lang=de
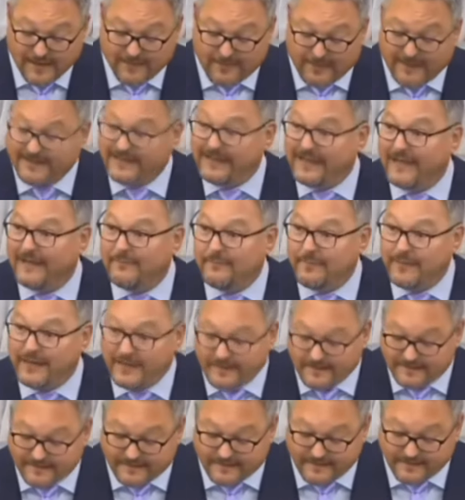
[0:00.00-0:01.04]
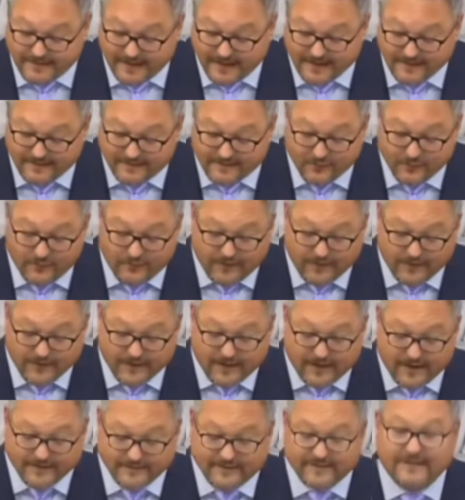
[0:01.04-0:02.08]
bei denen mindestens ein
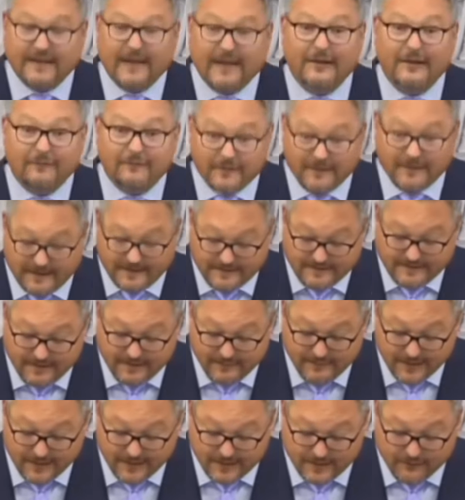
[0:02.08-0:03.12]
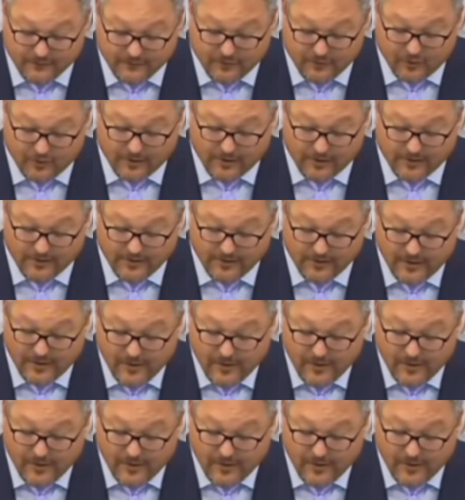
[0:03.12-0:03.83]
Zuwanderer als Tatverdächtiger ermittelt wurde.